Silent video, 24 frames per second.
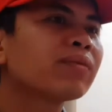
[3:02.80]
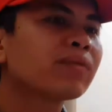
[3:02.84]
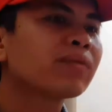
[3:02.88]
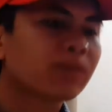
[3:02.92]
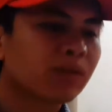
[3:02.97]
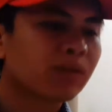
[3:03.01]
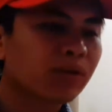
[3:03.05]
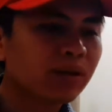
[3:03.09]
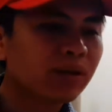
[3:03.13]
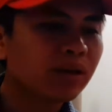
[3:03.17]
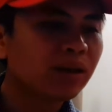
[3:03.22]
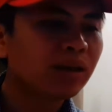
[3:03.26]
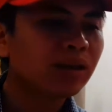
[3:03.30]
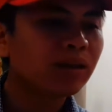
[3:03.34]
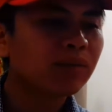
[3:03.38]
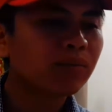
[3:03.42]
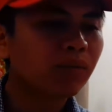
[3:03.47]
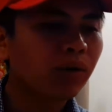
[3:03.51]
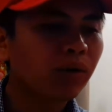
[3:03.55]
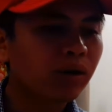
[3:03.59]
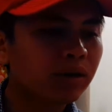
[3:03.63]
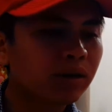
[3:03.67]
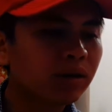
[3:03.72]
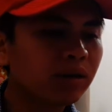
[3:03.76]
đôi khi thì
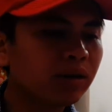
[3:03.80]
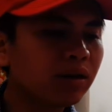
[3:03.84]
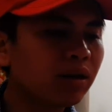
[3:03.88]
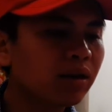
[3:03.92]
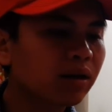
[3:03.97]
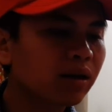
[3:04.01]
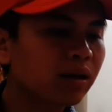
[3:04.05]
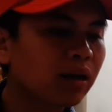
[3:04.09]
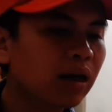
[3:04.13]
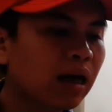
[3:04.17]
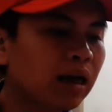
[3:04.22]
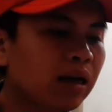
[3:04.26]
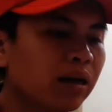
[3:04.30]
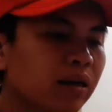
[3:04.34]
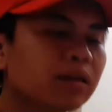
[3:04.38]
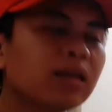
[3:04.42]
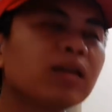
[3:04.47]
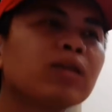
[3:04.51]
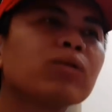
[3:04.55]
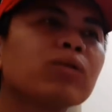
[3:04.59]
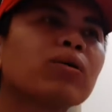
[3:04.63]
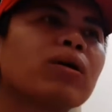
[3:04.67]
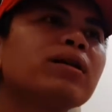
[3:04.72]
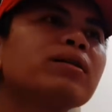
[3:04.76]
mọi thứ được đã được
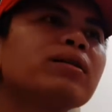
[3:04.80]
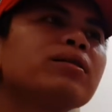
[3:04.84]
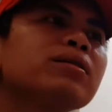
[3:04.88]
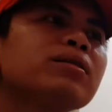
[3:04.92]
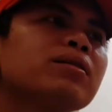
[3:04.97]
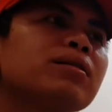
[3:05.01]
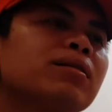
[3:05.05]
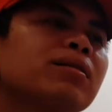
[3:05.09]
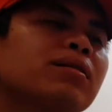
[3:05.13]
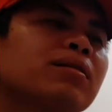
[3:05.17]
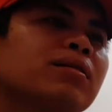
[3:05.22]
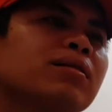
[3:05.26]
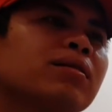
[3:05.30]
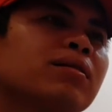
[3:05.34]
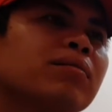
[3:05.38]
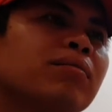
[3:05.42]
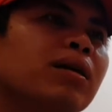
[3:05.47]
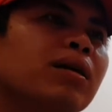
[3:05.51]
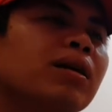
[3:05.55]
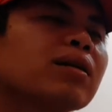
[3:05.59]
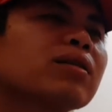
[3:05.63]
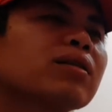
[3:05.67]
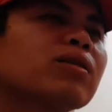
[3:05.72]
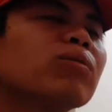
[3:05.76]
tính toán trước
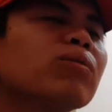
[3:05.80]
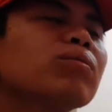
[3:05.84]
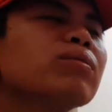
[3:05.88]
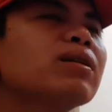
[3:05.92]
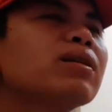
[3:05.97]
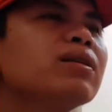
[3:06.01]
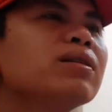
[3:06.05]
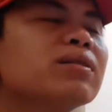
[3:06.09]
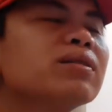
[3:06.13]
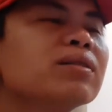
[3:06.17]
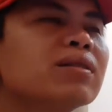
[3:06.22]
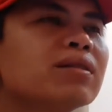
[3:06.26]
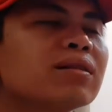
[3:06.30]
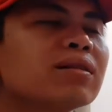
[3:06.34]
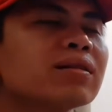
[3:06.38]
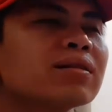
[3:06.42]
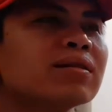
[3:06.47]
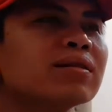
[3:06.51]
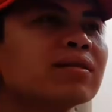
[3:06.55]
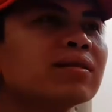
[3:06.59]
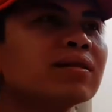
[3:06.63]
biết được thông tin trước